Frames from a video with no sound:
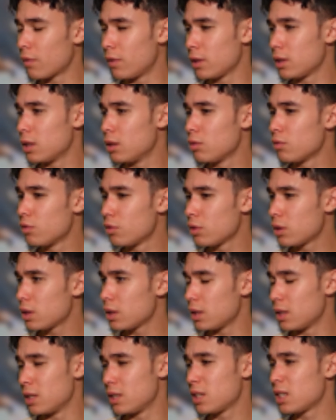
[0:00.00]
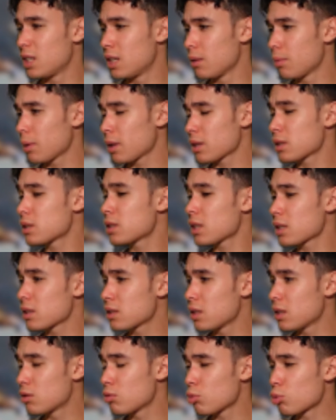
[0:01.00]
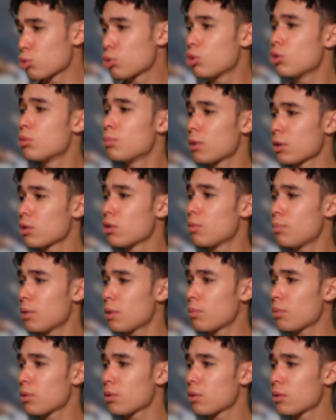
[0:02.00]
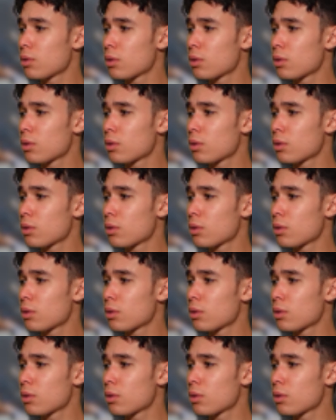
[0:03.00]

avec des nouveautés et des équilibrages chaque saison. Que demande le peuple